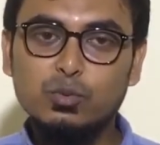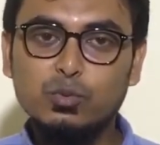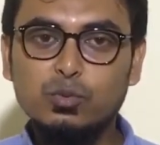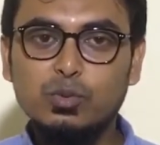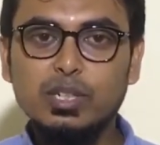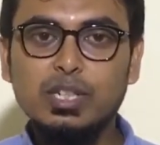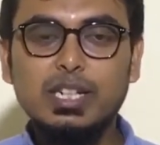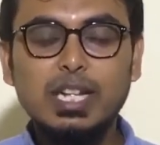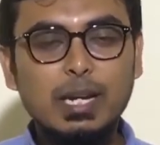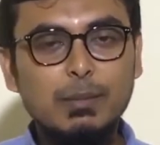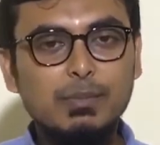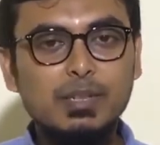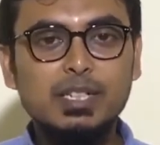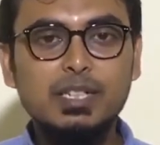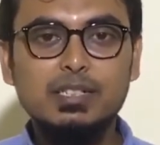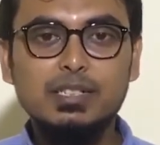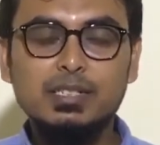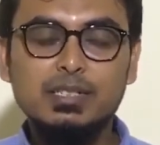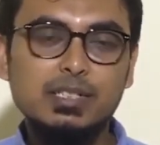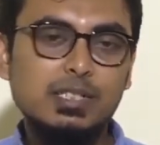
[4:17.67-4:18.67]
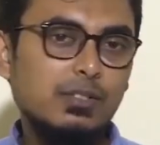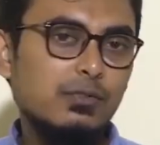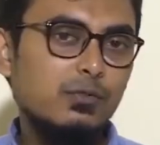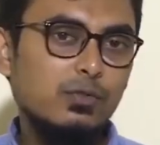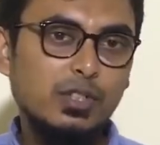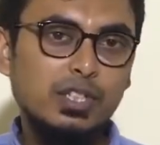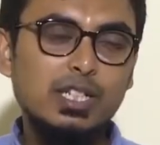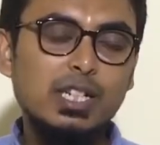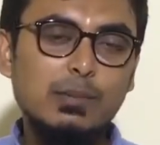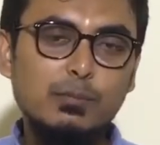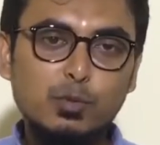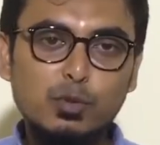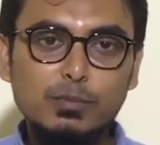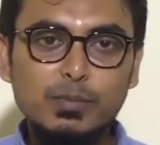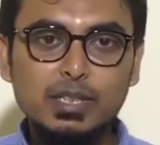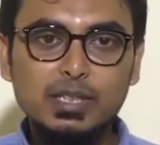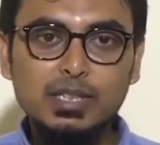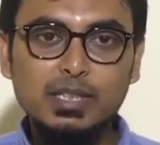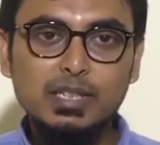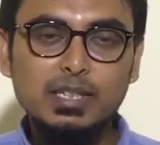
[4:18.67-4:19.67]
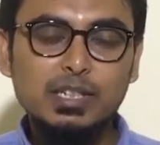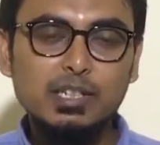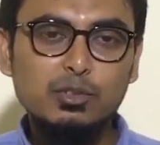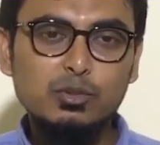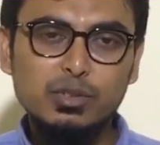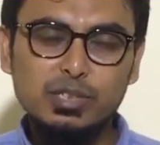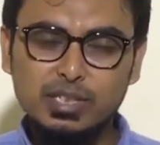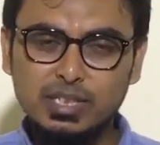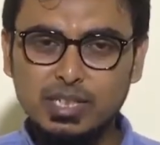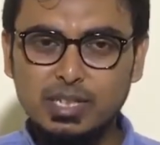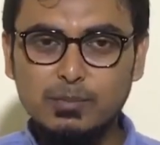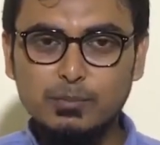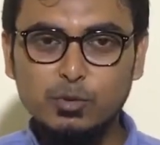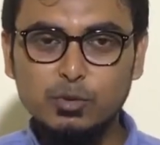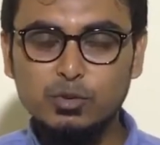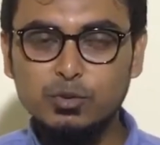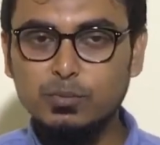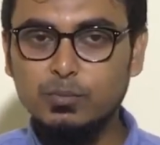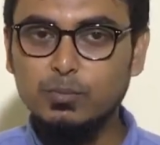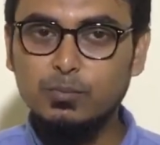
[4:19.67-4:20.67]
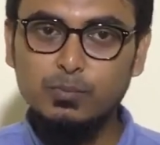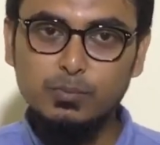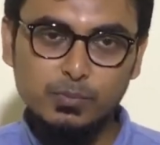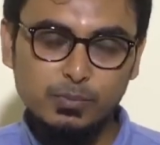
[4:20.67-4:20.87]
जो गूगल के एप्लीकेशन है सिर्फ वही आपको मिलते हैं तो इससे आपको जो